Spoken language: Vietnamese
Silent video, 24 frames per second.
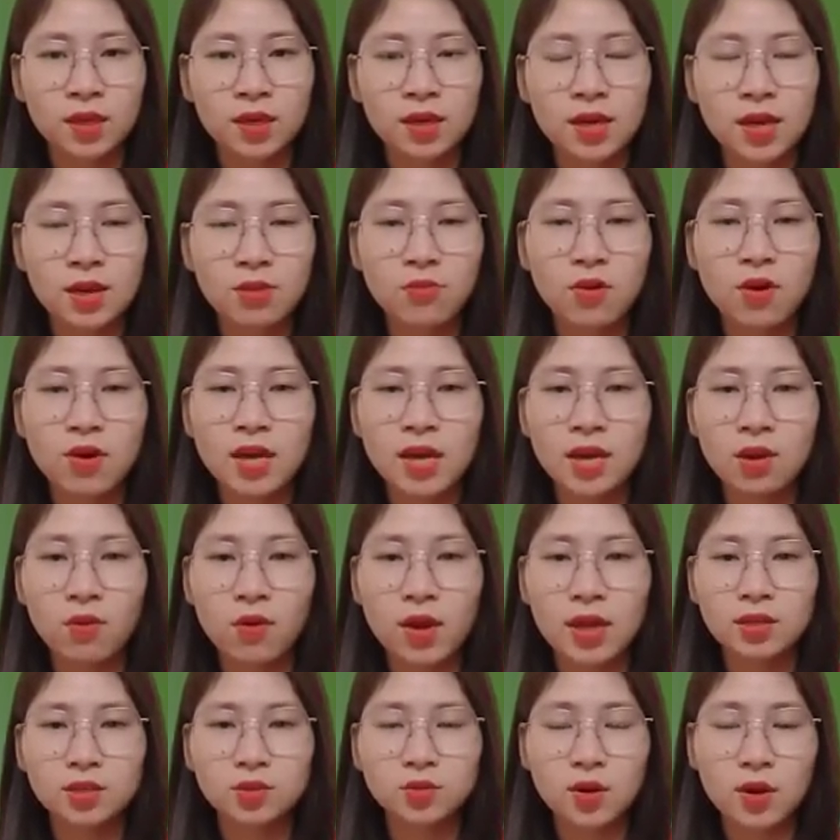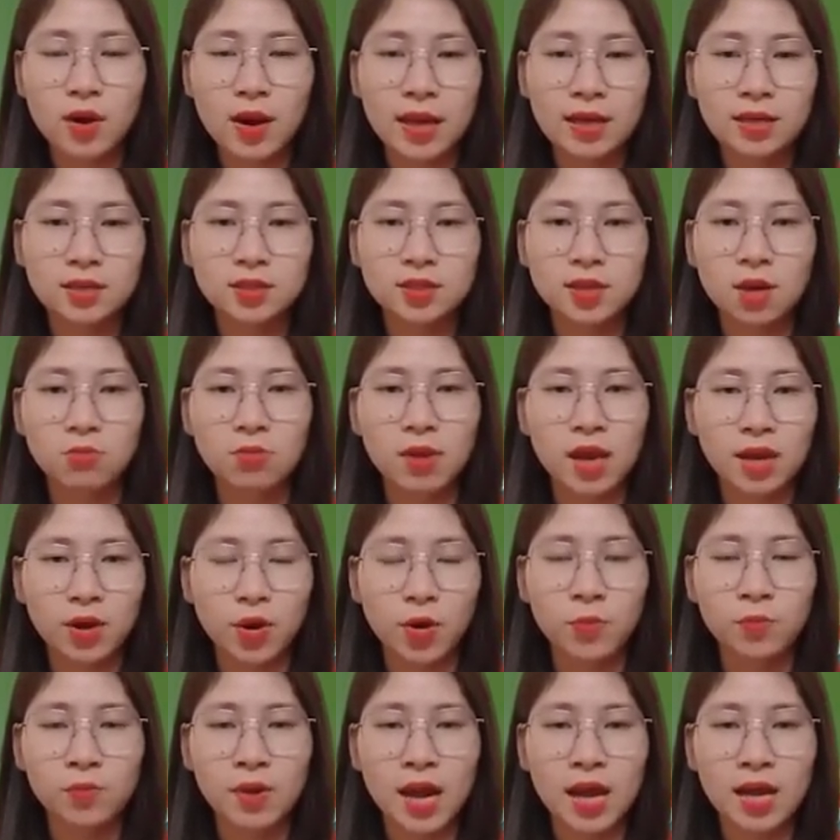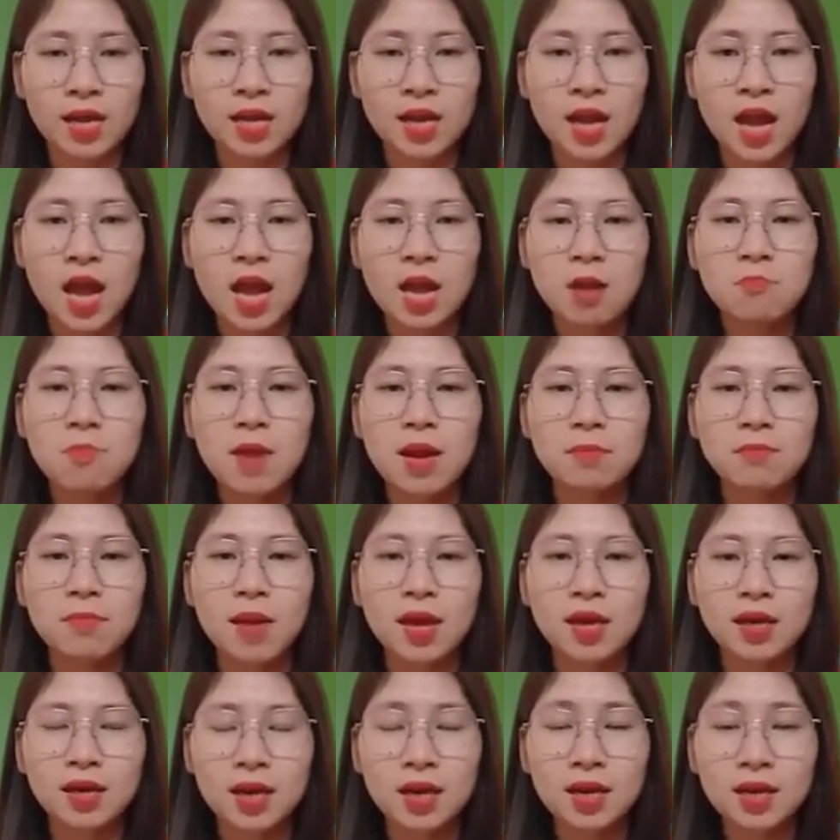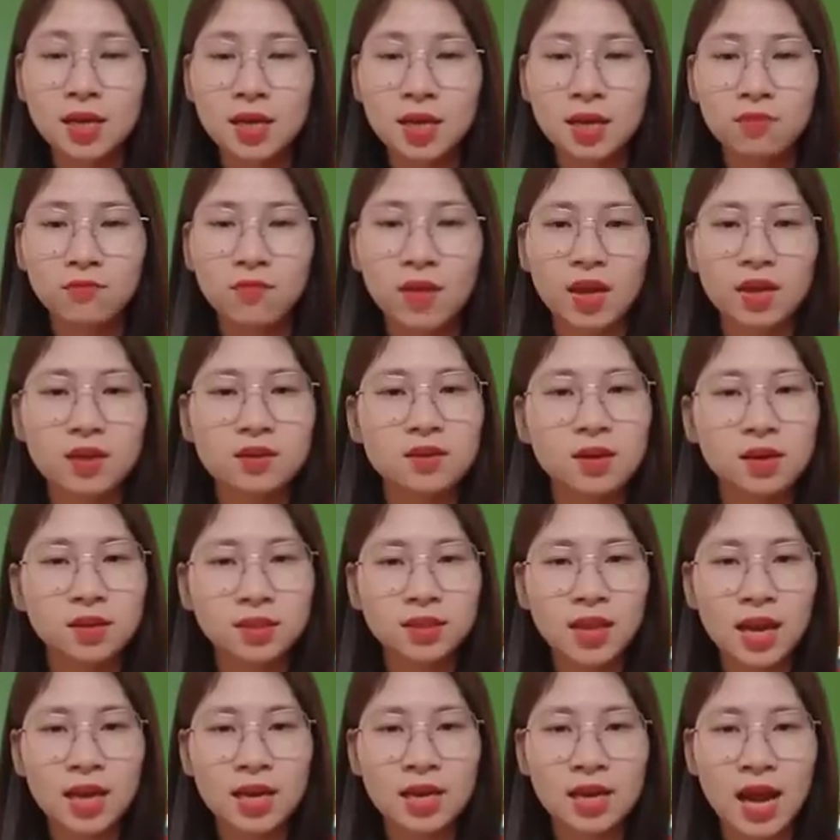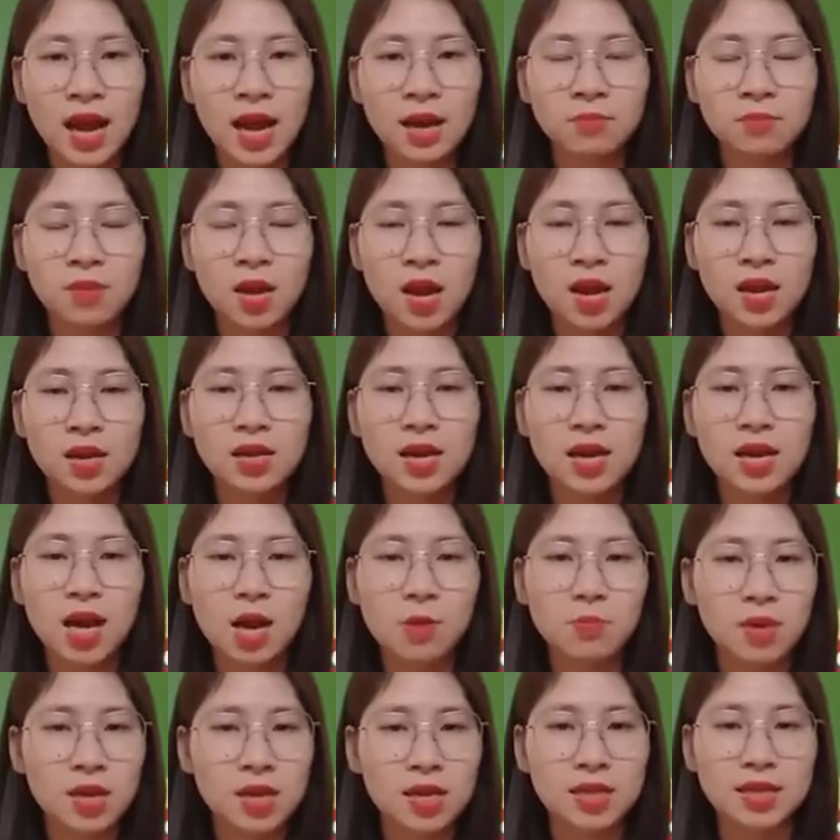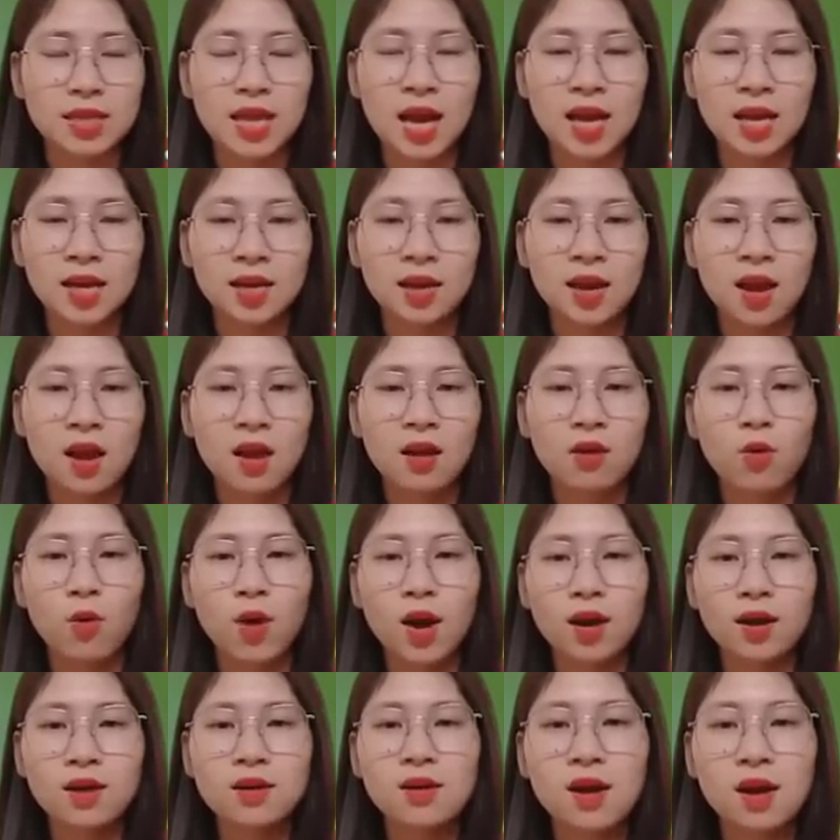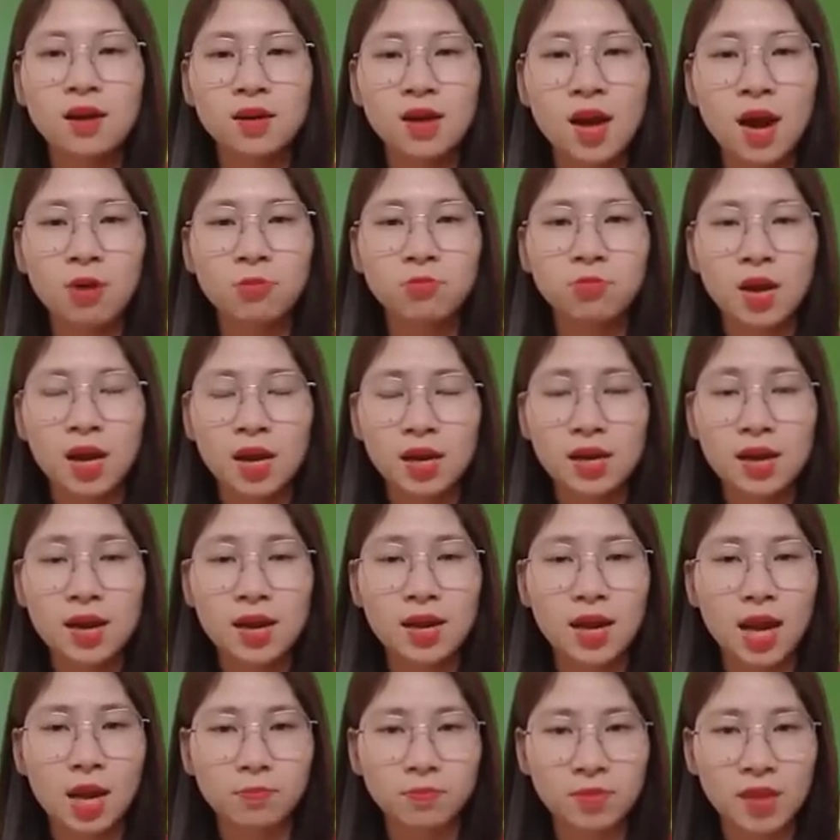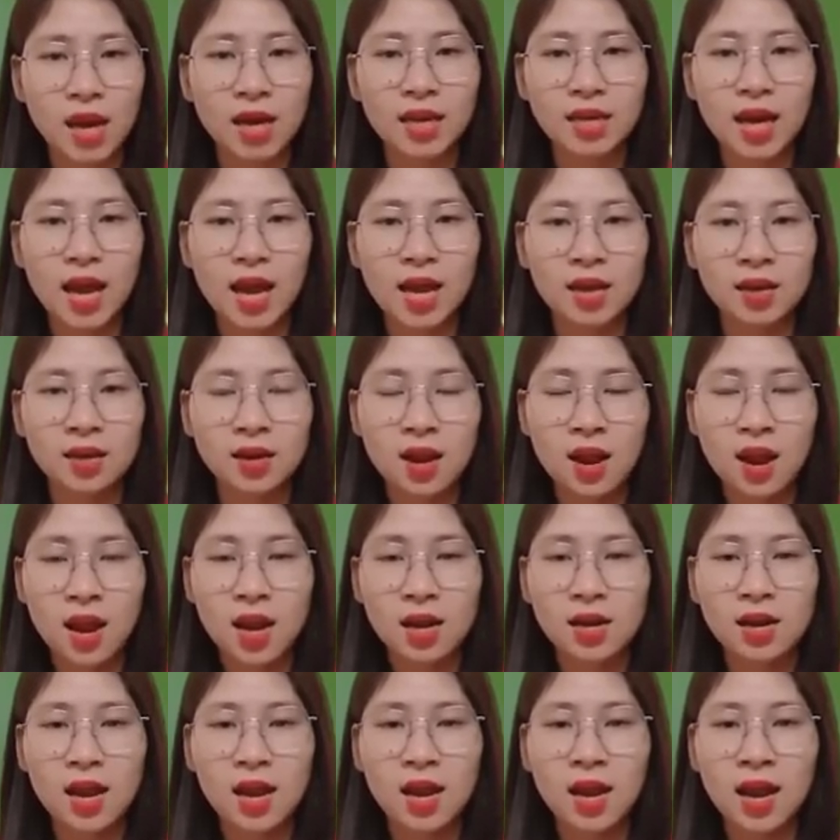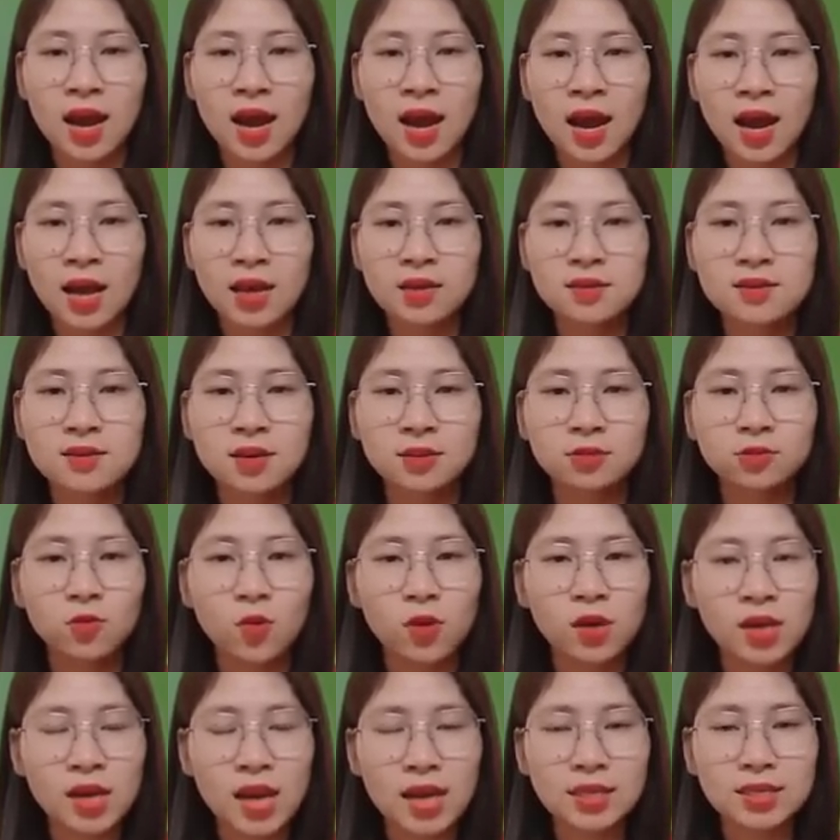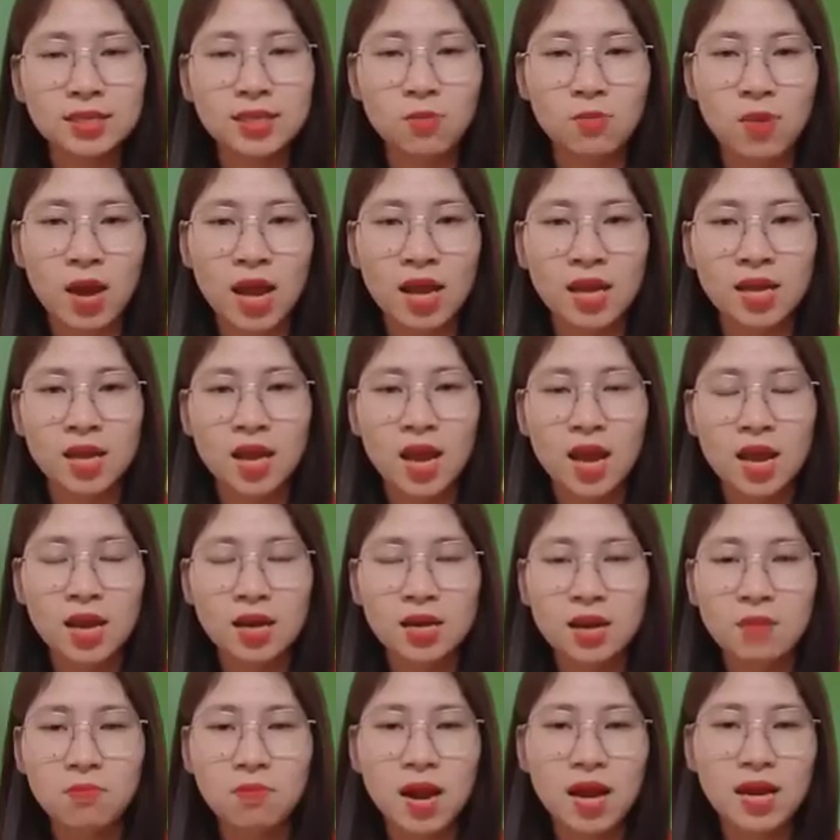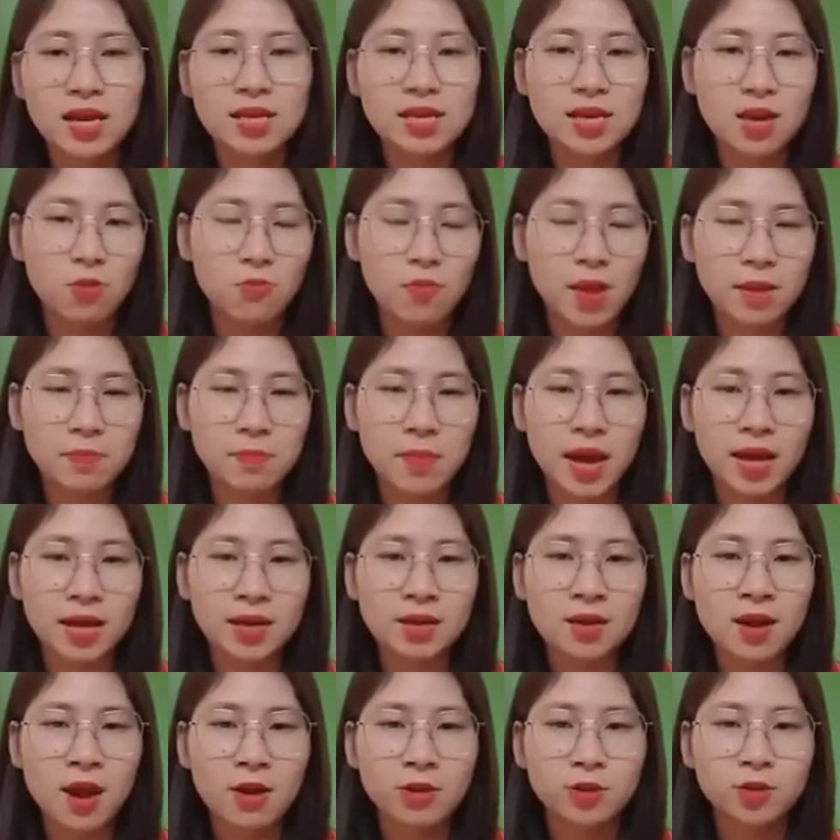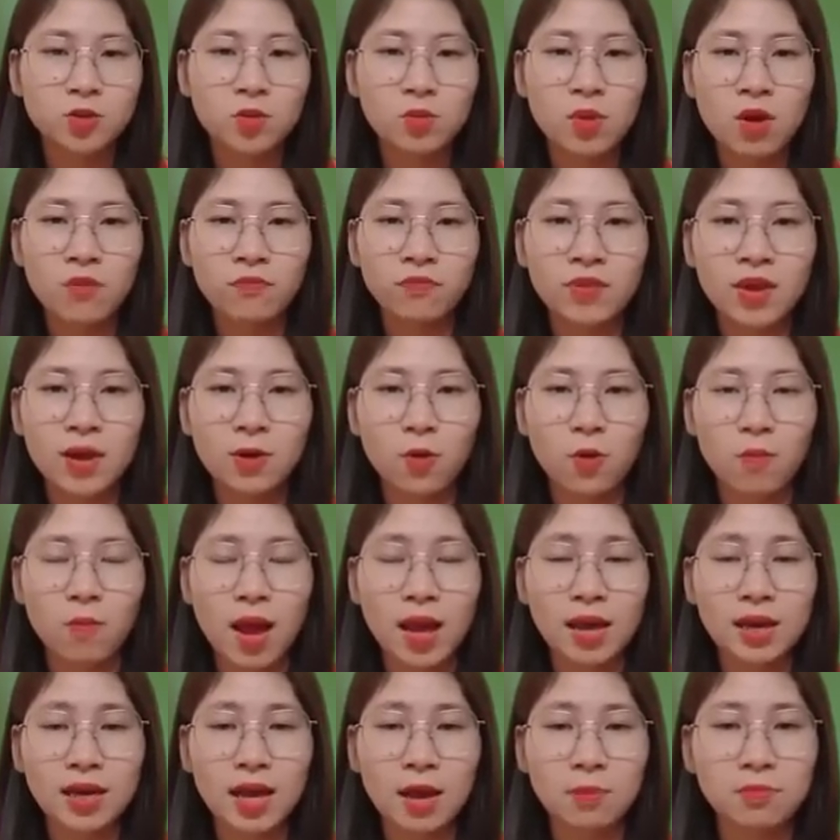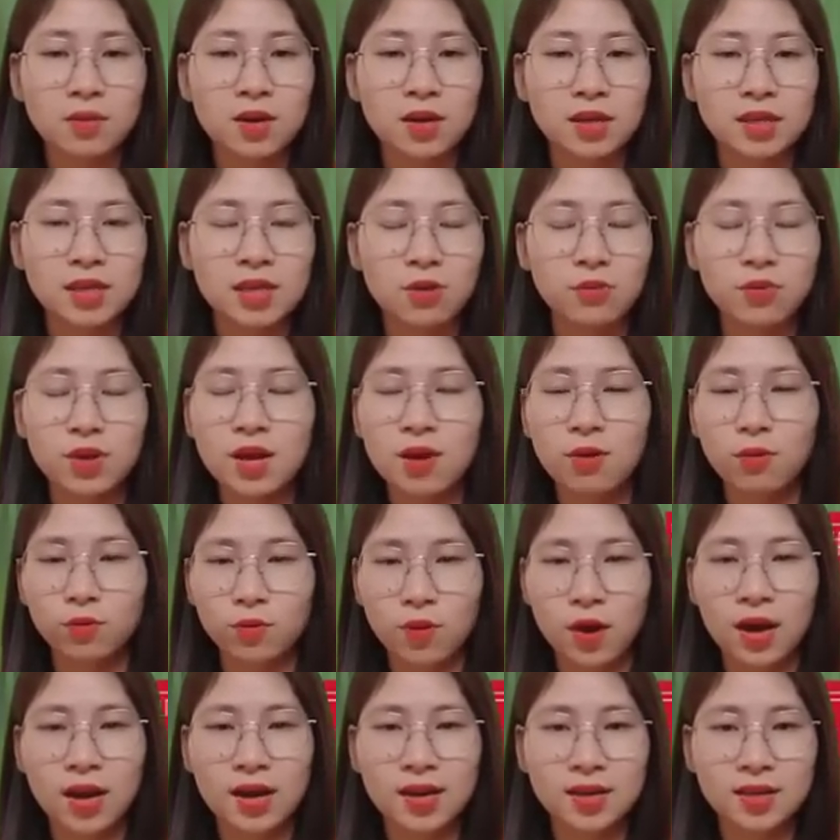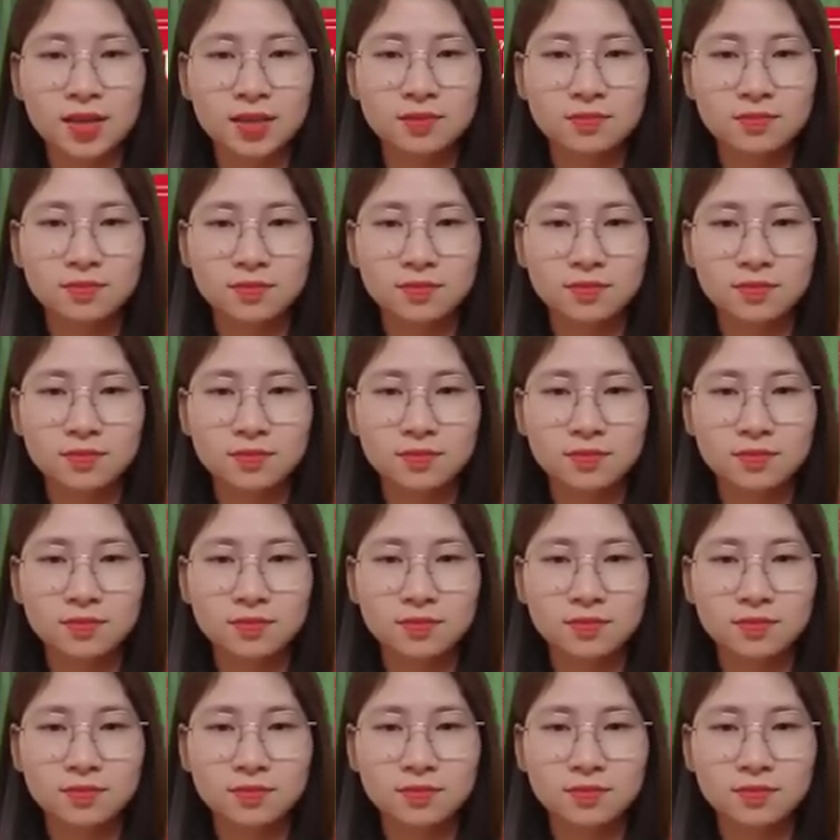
Nếu có kế hoạch xuất hành trong ngày hôm nay, bản mệnh nên đi về hướng Tây Nam để gặp hỷ thần hoặc hướng Đông để gặp tài thần. Đây là hai hướng tốt nhất trong ngày, đem lại nhiều may mắn, giúp công việc của bạn gặp được nhiều điều thuận lợi.